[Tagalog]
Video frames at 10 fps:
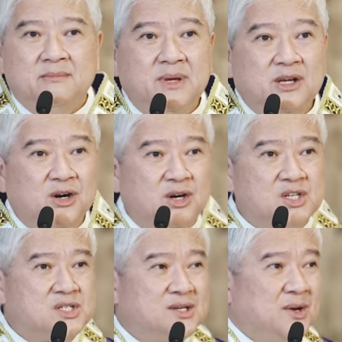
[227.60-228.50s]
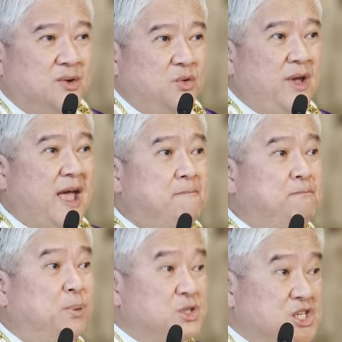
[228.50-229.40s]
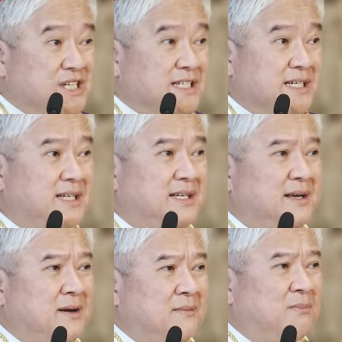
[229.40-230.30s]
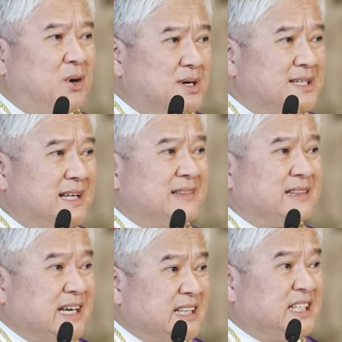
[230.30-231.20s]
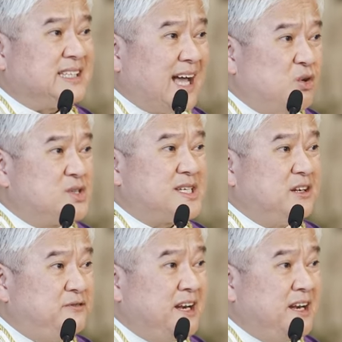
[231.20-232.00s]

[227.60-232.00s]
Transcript: Because we have butchered more than 30,000 Filipinos.